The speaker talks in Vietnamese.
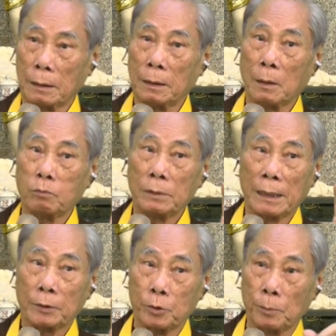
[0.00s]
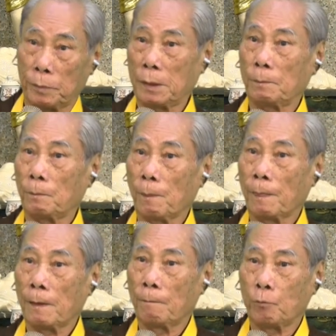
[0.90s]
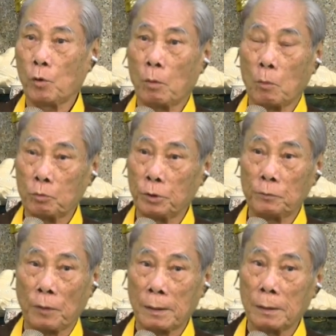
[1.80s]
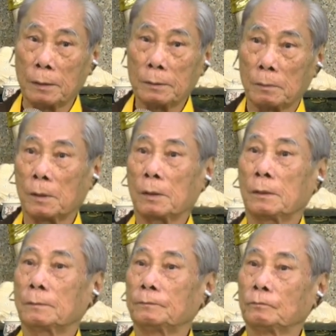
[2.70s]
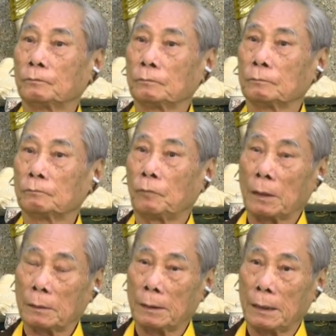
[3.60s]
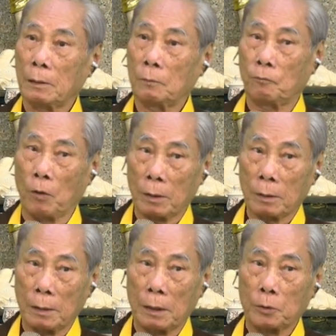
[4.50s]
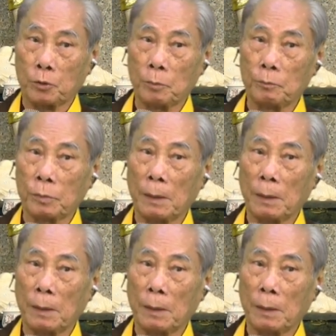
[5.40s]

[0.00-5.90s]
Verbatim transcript: cái không gian trùm khắp do một vị Phật ngự trong đó. Phật là sao? Phật là trùm